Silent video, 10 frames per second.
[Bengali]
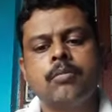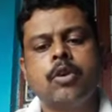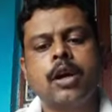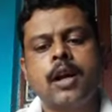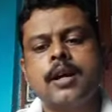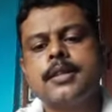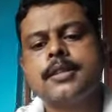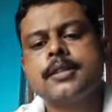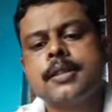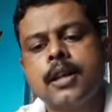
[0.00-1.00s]
মহারাজ
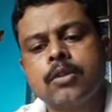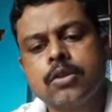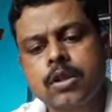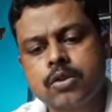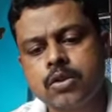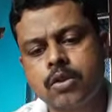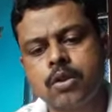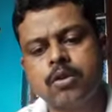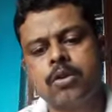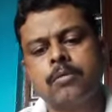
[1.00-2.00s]
সাধুশ্রেষ্ঠ
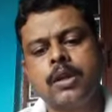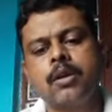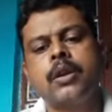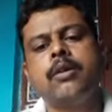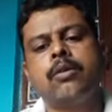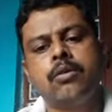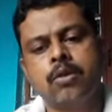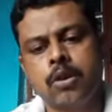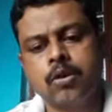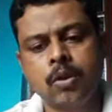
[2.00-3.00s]
নরোত্তমকে অনেক
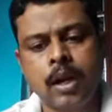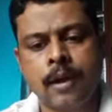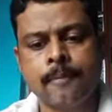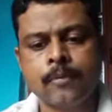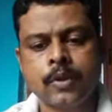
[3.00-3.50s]
অনুনয় করলাম